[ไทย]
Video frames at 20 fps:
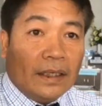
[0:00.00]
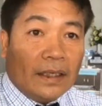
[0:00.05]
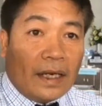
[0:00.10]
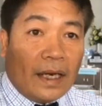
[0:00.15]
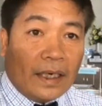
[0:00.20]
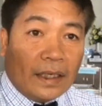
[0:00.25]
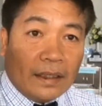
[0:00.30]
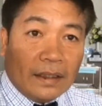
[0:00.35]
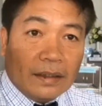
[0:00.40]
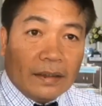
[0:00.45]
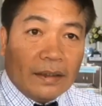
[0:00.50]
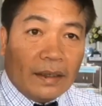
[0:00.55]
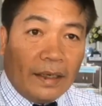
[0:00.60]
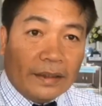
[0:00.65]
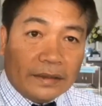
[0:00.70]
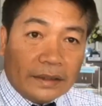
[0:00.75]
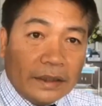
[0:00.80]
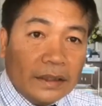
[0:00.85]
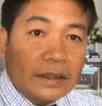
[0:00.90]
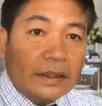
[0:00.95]
คัดหลา
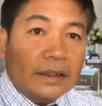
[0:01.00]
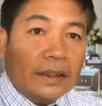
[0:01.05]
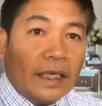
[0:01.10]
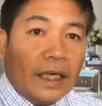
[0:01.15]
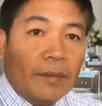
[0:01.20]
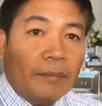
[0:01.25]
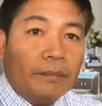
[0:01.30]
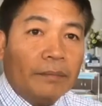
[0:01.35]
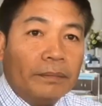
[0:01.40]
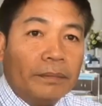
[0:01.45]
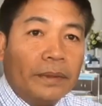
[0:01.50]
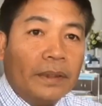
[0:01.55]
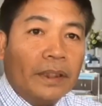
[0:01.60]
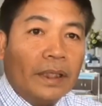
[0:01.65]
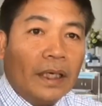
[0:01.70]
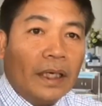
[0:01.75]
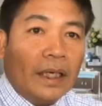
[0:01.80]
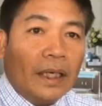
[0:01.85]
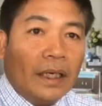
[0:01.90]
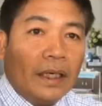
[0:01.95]
ยชื่อนะครับ เพื่
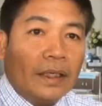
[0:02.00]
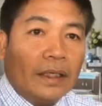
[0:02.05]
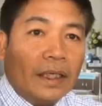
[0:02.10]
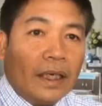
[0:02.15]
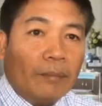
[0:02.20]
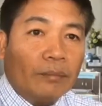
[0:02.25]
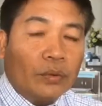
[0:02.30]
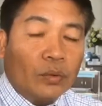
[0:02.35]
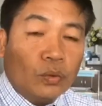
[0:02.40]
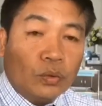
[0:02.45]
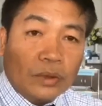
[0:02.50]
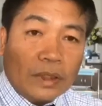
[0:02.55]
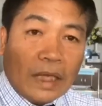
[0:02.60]
อนำทุน